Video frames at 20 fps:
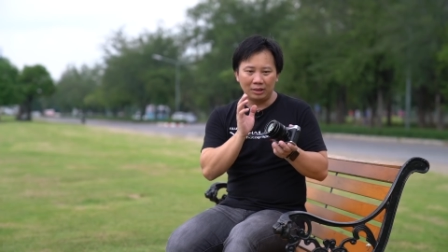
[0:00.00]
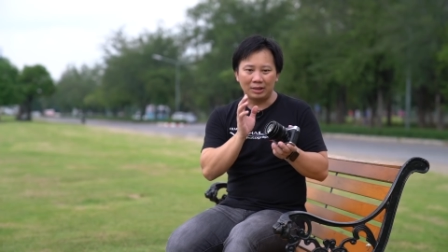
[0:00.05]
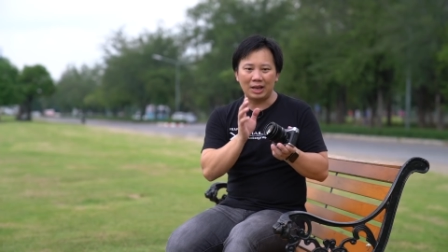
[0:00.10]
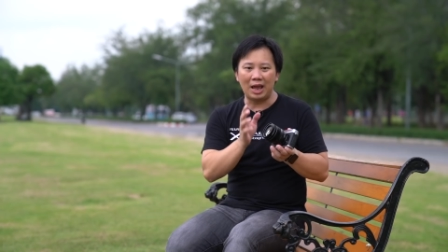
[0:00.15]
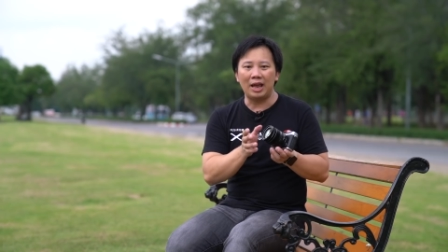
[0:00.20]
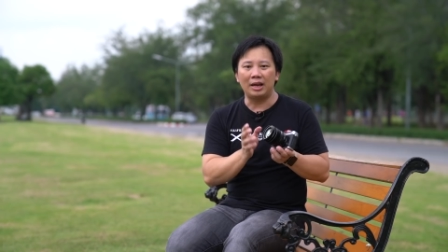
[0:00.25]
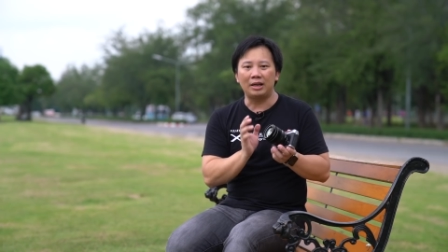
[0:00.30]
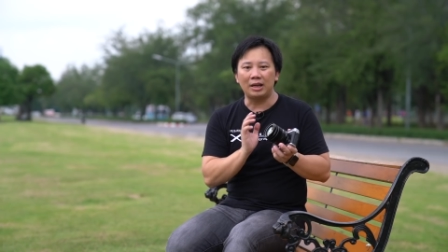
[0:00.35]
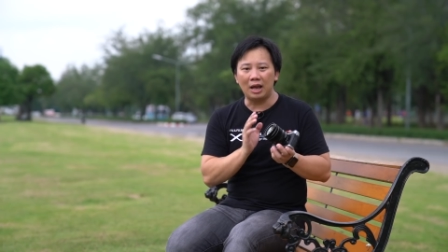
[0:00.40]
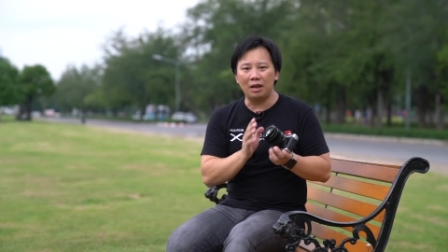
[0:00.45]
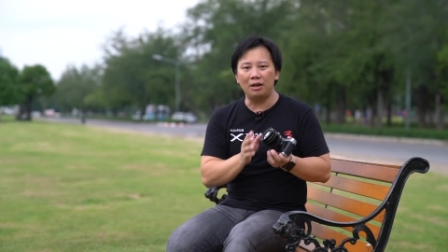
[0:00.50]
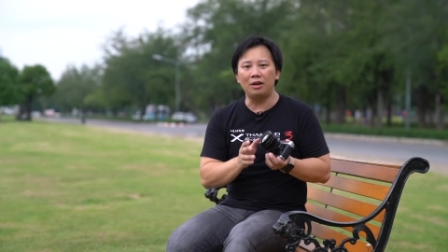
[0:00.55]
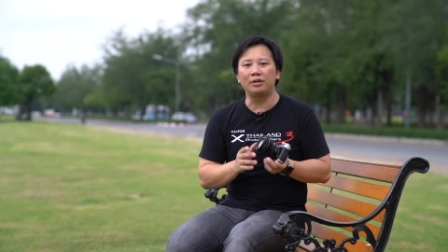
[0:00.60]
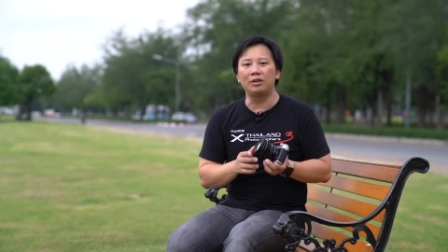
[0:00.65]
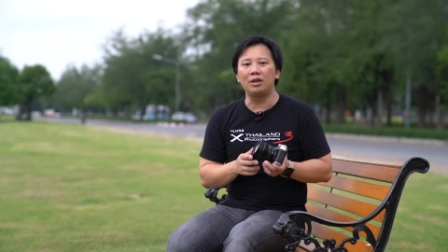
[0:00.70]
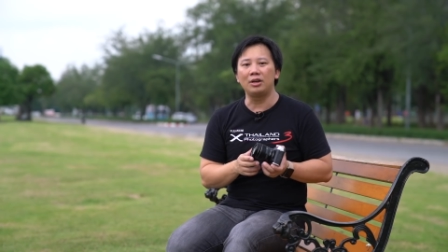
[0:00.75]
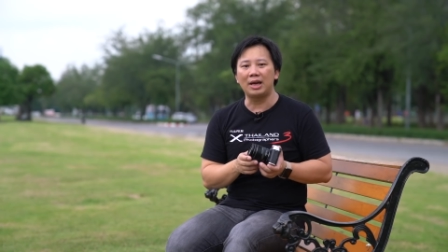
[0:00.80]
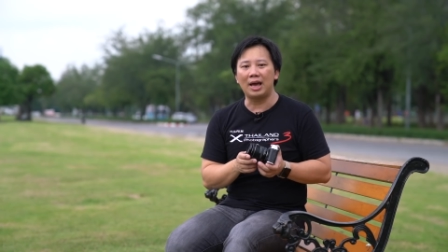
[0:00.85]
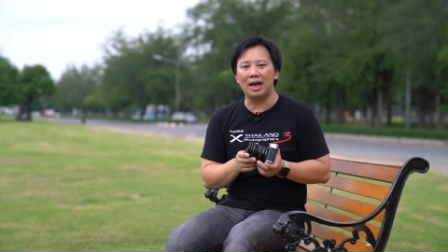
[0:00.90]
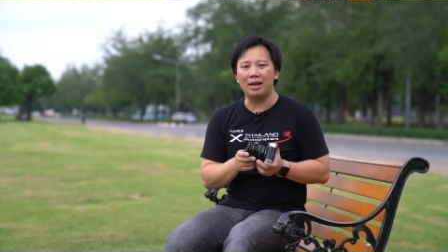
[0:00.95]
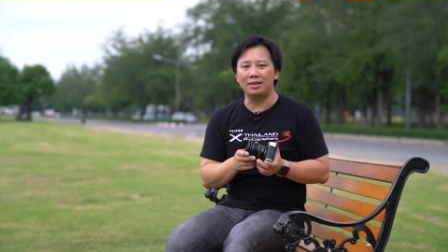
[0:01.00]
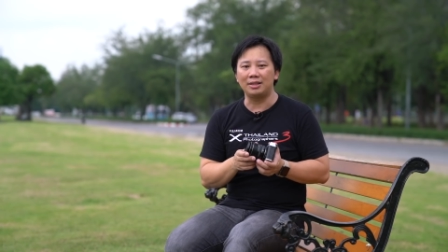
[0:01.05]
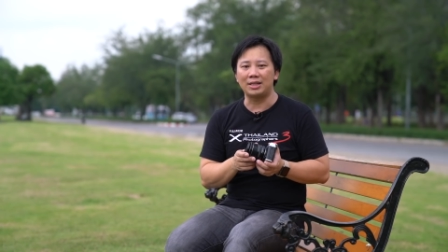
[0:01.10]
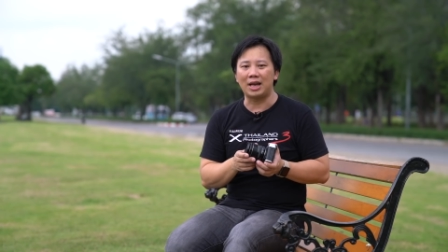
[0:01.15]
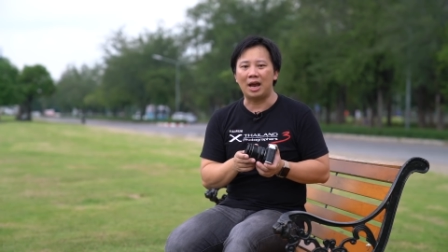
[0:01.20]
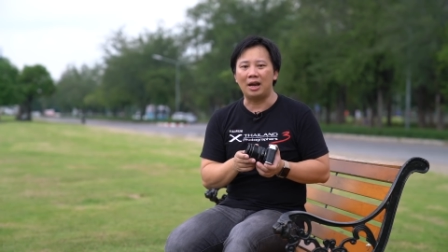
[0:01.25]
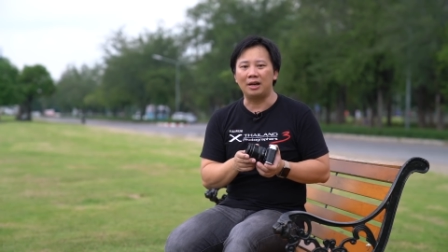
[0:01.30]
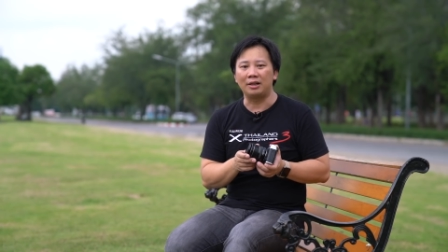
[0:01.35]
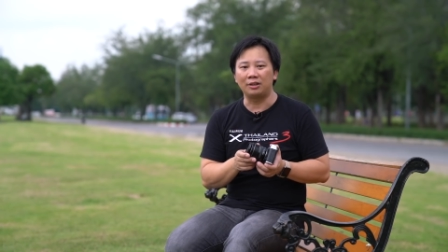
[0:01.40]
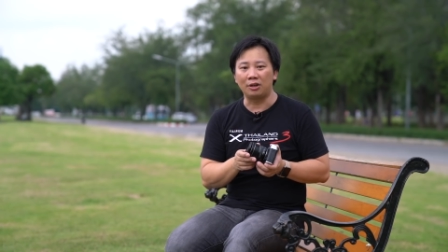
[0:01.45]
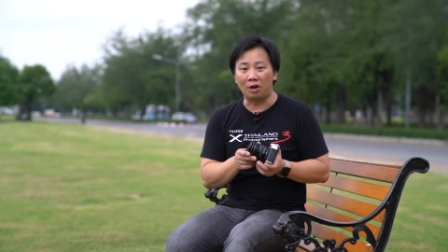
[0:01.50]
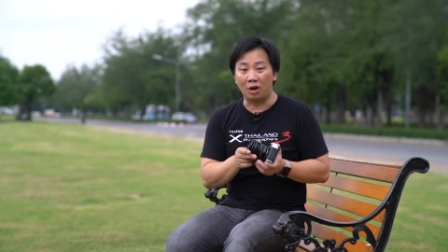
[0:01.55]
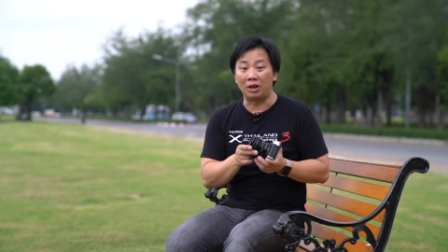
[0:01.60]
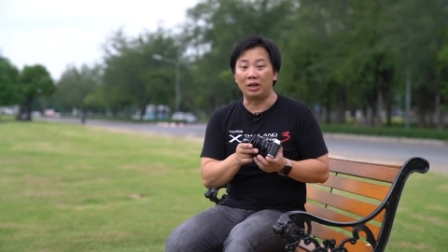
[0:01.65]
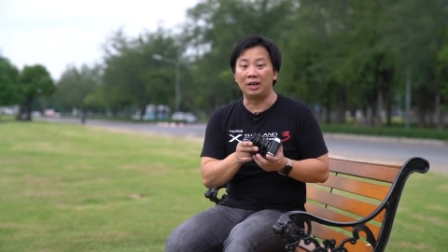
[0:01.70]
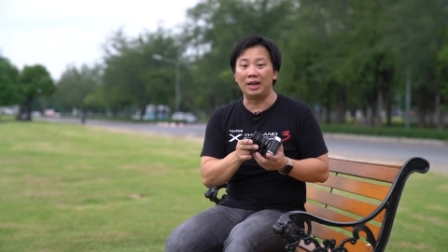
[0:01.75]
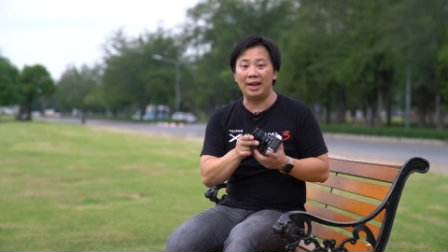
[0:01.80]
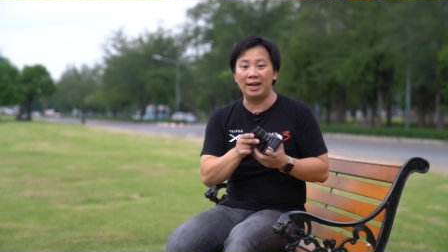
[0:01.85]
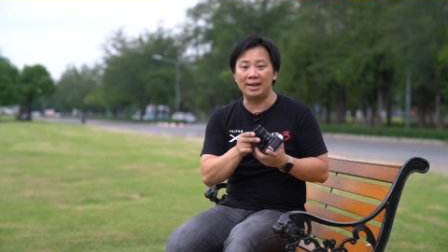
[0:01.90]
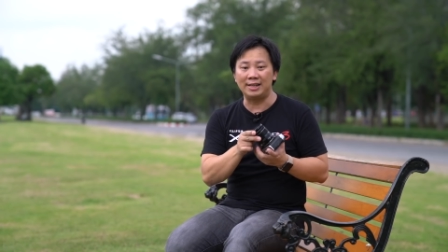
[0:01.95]
แต่ถ้าเราต้องการจะถอด
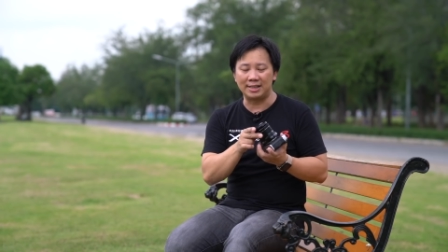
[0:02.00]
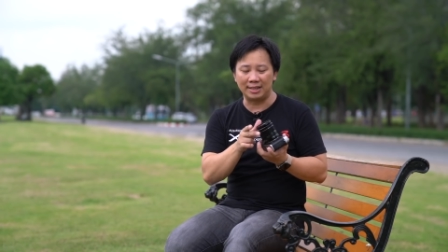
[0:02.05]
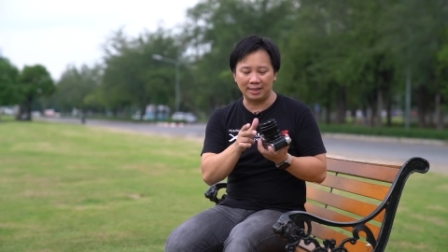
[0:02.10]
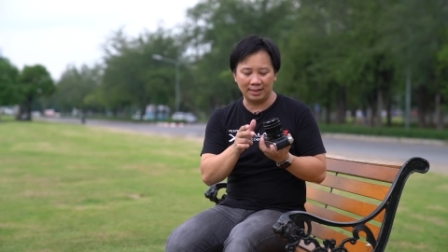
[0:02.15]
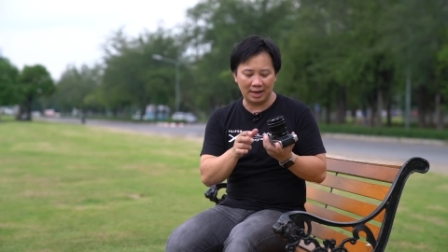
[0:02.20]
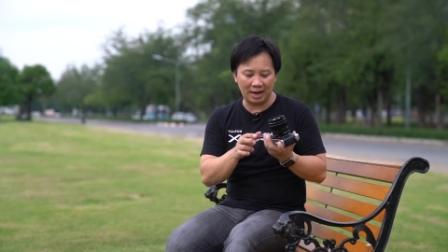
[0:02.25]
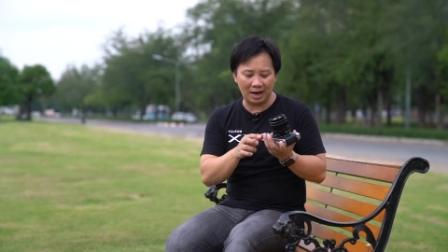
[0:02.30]
เลนส์